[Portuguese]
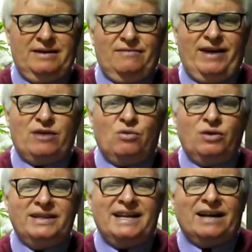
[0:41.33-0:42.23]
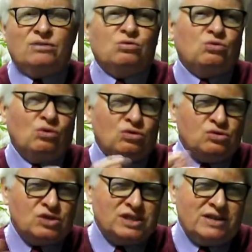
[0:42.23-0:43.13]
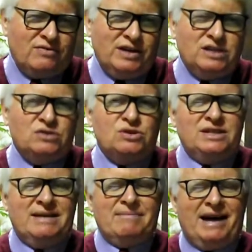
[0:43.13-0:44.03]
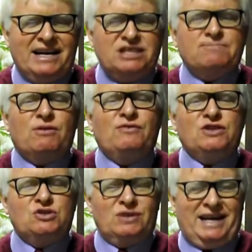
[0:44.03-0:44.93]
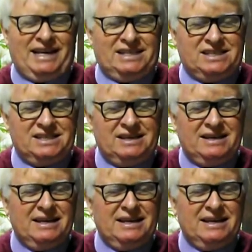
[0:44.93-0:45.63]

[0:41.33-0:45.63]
vai coordenar todos os serviços e demais profissionais,